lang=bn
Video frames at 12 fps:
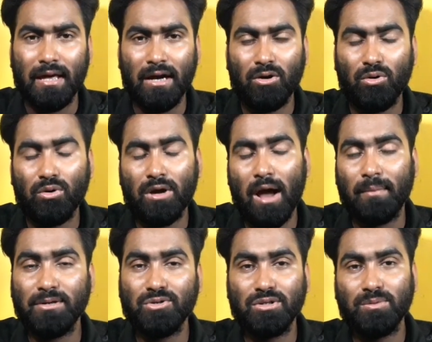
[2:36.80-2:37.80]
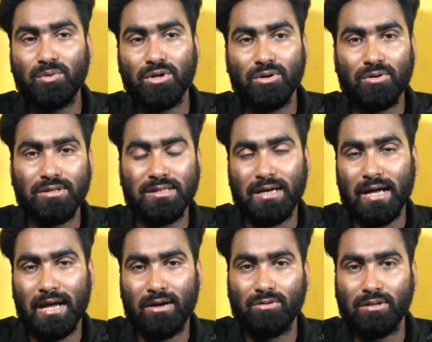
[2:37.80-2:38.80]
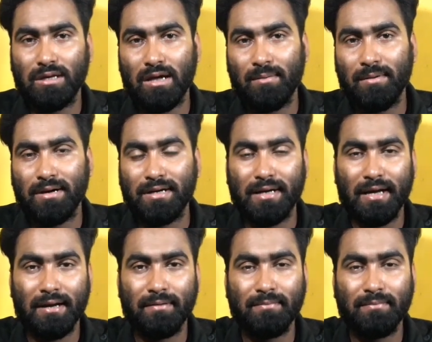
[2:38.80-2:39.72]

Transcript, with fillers: এখন আমি যদি মনে করি যে না এখন থেকে আমি আর ট্যাগ